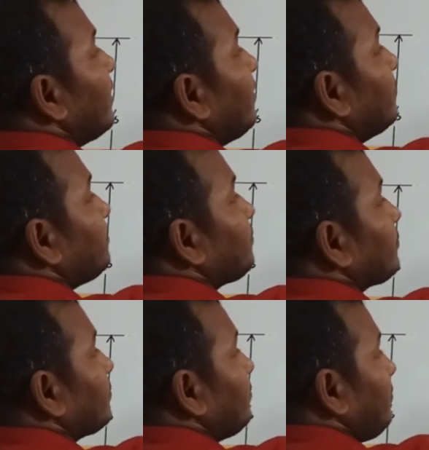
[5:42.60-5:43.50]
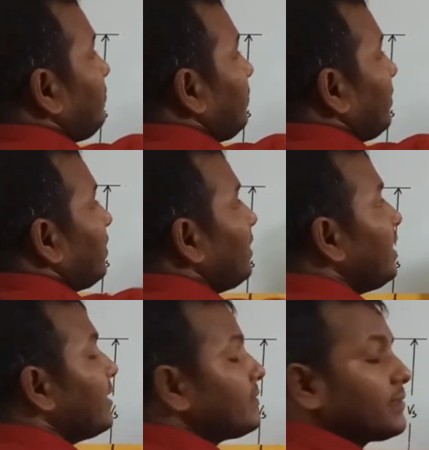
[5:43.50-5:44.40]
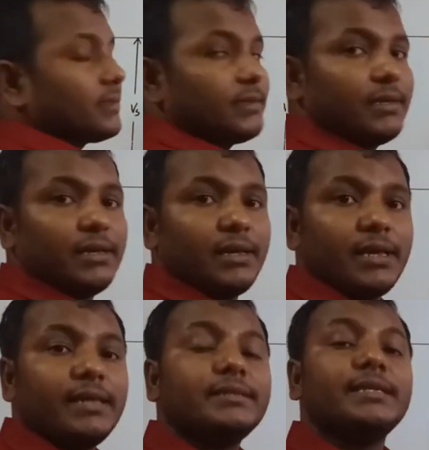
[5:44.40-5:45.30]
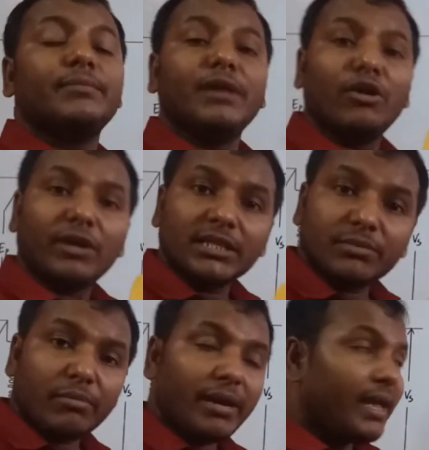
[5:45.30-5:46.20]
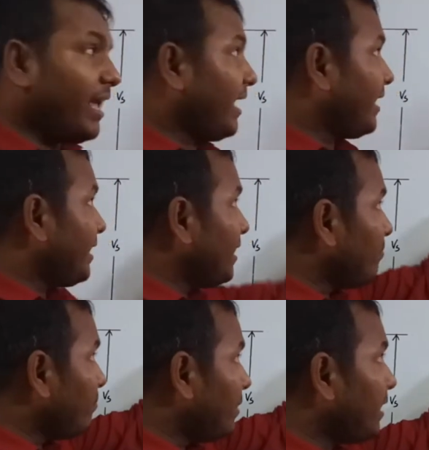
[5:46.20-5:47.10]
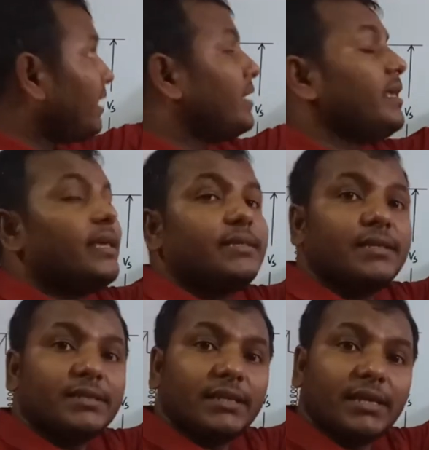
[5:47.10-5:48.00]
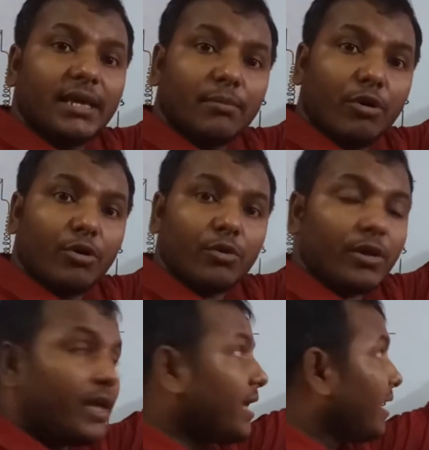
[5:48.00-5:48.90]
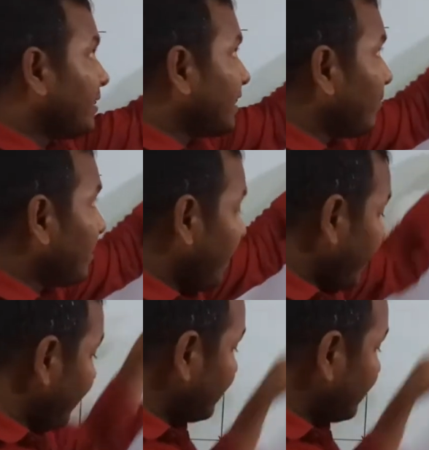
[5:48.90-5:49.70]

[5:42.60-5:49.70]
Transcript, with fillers: দেন ইএস স্টেপ ডাউন ট্রান্সফর্মারে ইপি ইএস এর চাইতে কি বড় যা আমি এই